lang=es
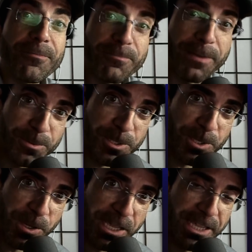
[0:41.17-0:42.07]
Vamos
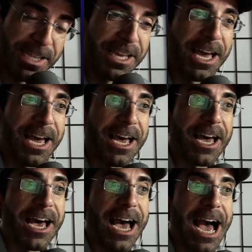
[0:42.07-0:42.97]
hoy
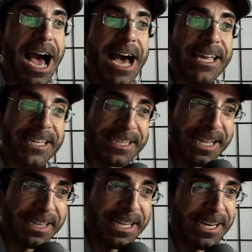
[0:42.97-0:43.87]
a
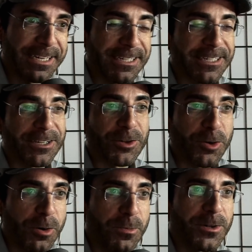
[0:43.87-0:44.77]
entender
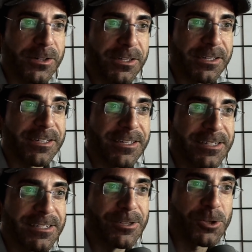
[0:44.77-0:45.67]
cómo
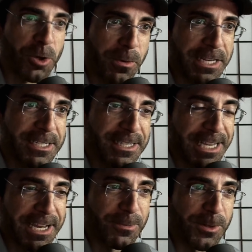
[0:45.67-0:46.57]
los jóvenes
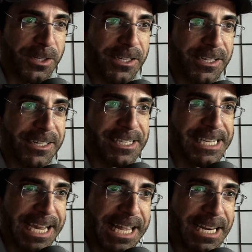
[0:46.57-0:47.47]
en Japón
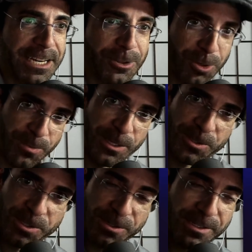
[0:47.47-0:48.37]
se quedan
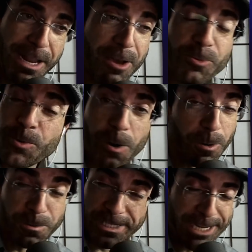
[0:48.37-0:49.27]
dormidos. Eh,
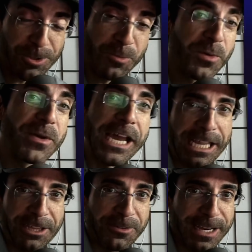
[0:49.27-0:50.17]
un sector muy pequeñito,